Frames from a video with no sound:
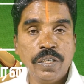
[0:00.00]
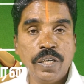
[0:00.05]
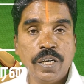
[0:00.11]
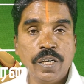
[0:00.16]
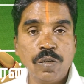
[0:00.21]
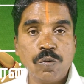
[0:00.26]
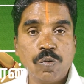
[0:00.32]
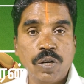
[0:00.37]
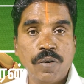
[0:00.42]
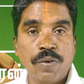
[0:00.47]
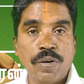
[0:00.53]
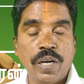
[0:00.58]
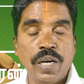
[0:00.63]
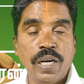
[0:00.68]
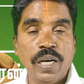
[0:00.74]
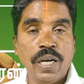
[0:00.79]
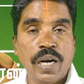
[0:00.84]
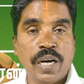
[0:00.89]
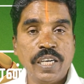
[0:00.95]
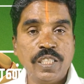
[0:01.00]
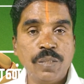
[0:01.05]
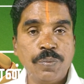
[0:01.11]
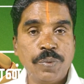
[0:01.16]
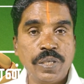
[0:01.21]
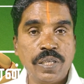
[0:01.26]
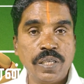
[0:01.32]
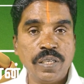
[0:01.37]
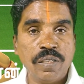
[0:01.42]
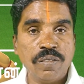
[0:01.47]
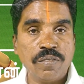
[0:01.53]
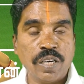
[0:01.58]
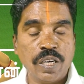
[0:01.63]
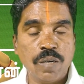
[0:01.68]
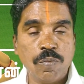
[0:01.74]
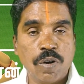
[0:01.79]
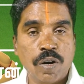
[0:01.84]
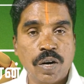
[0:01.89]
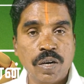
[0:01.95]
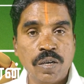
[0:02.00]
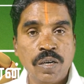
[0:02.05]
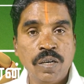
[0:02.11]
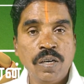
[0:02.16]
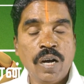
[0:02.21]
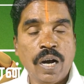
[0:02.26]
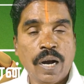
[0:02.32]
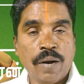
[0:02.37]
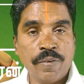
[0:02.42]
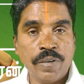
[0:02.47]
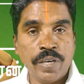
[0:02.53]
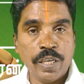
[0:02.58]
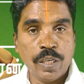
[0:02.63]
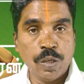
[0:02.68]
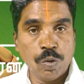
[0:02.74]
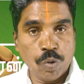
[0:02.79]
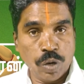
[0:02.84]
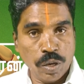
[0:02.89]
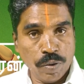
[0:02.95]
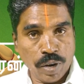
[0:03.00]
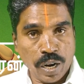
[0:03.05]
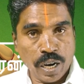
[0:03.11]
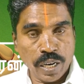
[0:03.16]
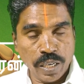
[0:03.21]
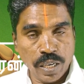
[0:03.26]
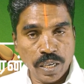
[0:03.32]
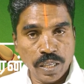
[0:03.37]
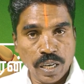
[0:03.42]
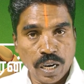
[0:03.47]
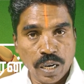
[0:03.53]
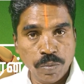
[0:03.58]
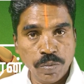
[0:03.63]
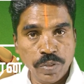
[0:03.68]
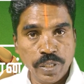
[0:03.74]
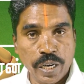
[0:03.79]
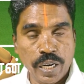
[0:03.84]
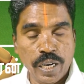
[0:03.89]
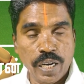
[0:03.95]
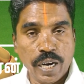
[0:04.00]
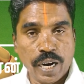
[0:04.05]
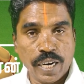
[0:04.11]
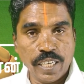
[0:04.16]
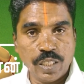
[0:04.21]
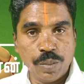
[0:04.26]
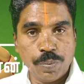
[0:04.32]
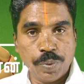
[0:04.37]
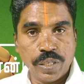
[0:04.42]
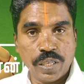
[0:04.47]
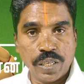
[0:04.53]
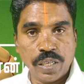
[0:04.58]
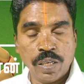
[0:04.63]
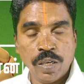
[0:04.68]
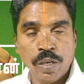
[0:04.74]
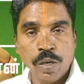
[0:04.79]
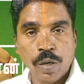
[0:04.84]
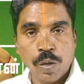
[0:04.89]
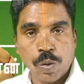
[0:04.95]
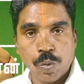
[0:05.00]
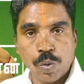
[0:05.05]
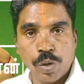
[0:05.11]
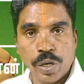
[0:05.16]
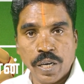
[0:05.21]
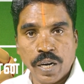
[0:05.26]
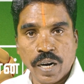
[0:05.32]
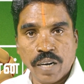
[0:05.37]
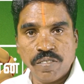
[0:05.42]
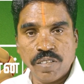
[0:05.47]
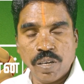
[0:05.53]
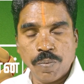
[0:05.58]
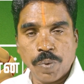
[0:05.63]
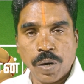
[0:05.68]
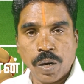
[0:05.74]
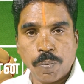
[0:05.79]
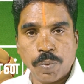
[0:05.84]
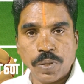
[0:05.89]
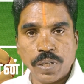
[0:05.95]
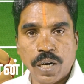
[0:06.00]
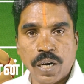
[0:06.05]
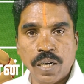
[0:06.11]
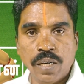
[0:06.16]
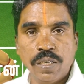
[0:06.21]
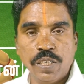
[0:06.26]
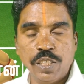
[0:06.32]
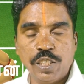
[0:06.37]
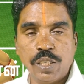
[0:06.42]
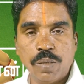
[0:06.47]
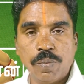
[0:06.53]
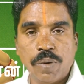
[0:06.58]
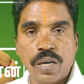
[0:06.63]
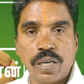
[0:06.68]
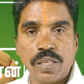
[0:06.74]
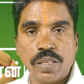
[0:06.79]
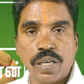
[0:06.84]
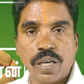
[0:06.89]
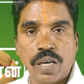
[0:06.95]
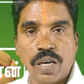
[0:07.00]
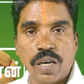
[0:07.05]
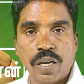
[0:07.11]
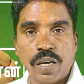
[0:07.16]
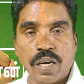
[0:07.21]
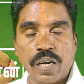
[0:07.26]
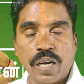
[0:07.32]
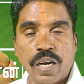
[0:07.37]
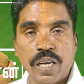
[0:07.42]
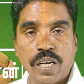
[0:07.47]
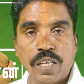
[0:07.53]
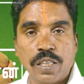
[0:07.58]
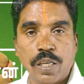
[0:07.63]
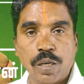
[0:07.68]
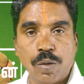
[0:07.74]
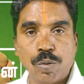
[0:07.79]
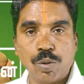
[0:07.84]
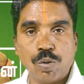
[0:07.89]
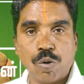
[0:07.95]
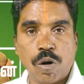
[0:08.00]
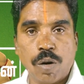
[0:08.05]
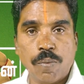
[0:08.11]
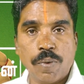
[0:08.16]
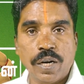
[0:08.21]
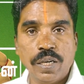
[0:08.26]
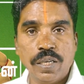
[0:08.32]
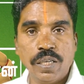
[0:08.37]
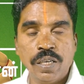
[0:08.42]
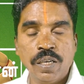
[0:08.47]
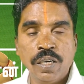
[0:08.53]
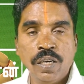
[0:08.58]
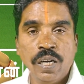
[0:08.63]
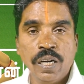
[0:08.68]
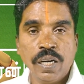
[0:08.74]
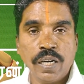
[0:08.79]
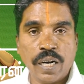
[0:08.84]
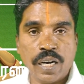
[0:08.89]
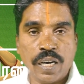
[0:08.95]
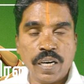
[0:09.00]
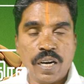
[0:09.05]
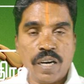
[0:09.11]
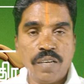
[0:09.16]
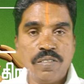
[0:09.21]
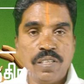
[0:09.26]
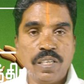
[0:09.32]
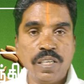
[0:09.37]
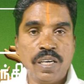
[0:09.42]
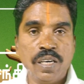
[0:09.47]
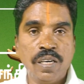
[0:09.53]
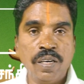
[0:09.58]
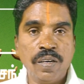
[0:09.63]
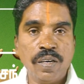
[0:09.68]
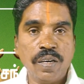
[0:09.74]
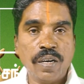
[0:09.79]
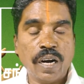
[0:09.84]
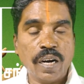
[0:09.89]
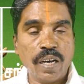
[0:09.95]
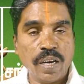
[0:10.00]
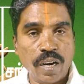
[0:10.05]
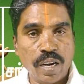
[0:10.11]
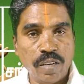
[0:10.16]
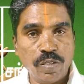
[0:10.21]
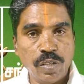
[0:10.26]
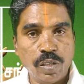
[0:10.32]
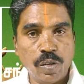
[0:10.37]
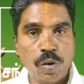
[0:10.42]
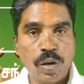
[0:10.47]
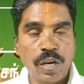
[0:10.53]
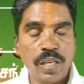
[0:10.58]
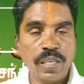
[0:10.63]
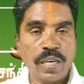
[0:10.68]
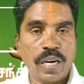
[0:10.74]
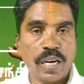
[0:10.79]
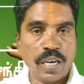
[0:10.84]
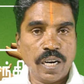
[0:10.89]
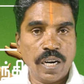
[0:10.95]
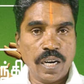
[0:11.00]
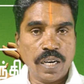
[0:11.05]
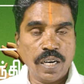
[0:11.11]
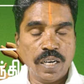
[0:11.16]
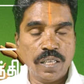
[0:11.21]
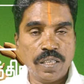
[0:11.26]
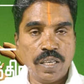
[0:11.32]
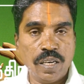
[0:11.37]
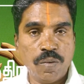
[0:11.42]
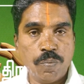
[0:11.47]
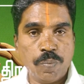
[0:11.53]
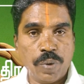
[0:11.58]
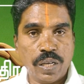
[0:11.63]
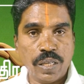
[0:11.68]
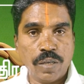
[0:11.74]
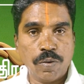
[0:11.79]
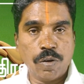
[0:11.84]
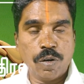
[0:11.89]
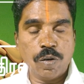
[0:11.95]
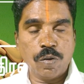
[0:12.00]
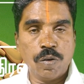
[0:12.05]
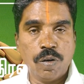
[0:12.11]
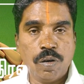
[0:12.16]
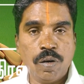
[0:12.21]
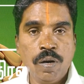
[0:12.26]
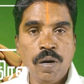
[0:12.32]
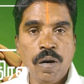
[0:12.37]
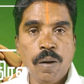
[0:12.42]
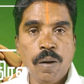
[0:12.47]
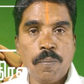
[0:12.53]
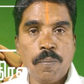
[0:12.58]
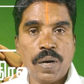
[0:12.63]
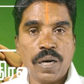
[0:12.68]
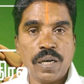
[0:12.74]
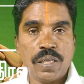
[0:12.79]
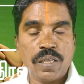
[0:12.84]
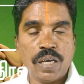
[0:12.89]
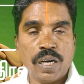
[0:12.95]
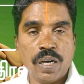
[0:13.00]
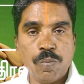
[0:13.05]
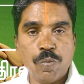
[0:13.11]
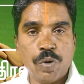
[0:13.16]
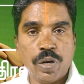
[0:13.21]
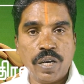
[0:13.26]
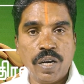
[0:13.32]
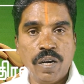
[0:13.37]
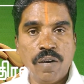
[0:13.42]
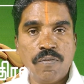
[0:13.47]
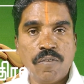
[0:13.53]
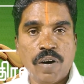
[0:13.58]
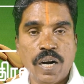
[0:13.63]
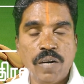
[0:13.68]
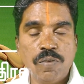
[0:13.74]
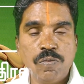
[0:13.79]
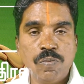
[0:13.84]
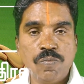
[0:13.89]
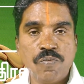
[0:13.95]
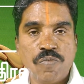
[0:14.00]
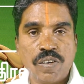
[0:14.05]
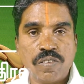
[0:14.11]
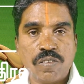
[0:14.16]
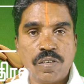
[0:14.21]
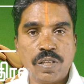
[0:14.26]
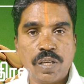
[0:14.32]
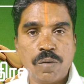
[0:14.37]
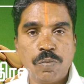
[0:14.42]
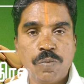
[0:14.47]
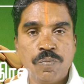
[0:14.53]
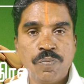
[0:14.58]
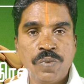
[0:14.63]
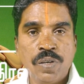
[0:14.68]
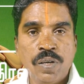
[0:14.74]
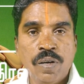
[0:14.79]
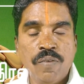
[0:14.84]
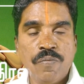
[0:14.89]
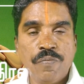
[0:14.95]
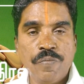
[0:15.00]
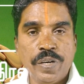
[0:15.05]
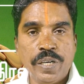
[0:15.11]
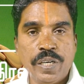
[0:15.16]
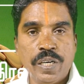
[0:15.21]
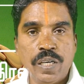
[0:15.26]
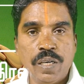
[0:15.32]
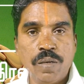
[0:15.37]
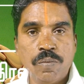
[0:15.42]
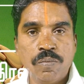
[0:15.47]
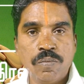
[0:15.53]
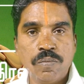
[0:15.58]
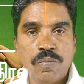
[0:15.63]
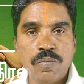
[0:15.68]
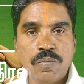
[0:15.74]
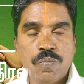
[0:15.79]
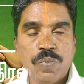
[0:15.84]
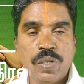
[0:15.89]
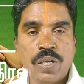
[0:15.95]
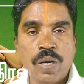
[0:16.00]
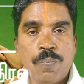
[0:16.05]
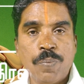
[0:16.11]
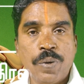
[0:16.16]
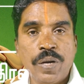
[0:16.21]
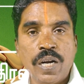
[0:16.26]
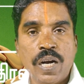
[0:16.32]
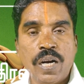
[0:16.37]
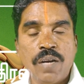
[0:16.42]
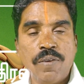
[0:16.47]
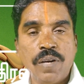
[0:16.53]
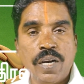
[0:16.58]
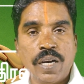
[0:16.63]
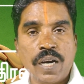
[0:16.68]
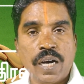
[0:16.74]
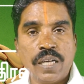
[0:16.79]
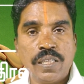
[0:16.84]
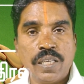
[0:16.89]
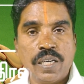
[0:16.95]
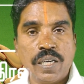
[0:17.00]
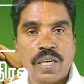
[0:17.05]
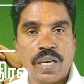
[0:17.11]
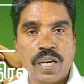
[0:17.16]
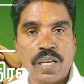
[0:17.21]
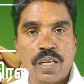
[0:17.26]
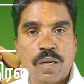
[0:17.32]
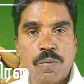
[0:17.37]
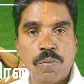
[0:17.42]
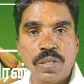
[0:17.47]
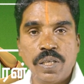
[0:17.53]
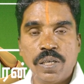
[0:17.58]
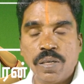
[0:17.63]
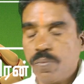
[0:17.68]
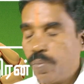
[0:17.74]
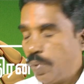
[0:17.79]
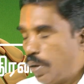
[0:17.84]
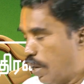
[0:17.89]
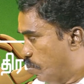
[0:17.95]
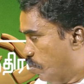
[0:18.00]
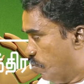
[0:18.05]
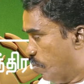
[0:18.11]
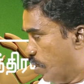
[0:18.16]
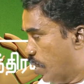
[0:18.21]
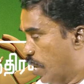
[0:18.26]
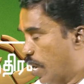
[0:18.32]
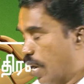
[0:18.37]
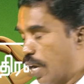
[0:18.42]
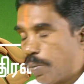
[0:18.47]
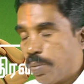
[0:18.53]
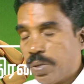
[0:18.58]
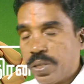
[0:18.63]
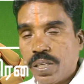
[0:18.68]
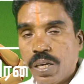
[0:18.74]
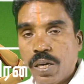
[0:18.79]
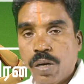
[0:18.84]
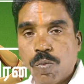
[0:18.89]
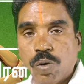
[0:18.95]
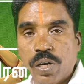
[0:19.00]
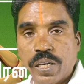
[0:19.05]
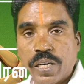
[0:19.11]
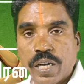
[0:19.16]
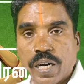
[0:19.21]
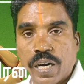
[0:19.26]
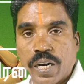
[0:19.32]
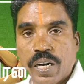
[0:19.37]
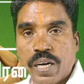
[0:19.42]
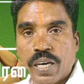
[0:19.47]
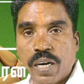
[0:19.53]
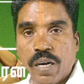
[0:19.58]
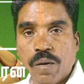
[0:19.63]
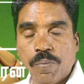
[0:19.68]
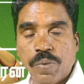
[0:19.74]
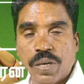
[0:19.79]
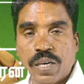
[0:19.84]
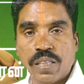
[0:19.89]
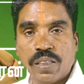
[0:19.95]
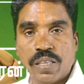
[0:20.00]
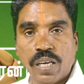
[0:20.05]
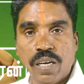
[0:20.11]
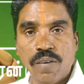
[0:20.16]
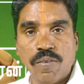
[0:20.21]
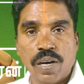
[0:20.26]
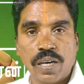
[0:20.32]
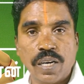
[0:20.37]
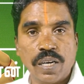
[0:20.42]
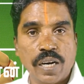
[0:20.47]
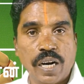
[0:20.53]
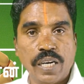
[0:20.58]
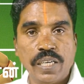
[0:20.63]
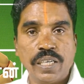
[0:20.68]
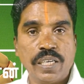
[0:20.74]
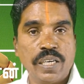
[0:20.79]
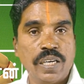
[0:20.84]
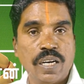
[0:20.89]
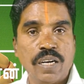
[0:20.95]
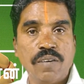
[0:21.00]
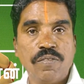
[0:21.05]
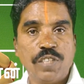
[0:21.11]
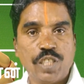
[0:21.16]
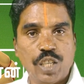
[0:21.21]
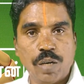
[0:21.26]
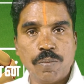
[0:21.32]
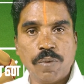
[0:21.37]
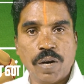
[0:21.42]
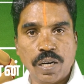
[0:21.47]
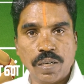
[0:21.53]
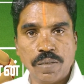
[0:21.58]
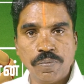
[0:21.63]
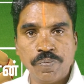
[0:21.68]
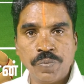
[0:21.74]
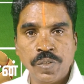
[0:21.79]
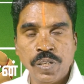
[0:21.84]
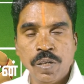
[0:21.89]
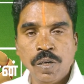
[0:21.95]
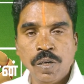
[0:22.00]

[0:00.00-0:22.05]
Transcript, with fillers: ஏழு குடையவர் ஏழை ஆட்சி பெற்று சனி பகவான் அவர் எட்டு குடையவராக இருந்தாலும் ஏழை ஆட்சி பெற்று உங்களுடைய ராசியை பார்ப்பதினால் நிச்சயமாக இந்த ரெண்டாயிரத்தி இருபத்தோராம் ஆண்டு கடக ராசிக்கு கடக ராசிக்கோ அல்லது கடக லக்னத்தில் பிறந்தவர்களுக்கோ மகத்தான முறையில் வாழ்வும் வசந்தமும் வெற்றியும் மிக பெரிய அளவிலே காத்திருக்கிறது என்பது வருட ஆரம்பத்திலே உள்ள கிரக நிலைகள் மிக தெளிவாக காட்டுகின்ற விஷயமாகும்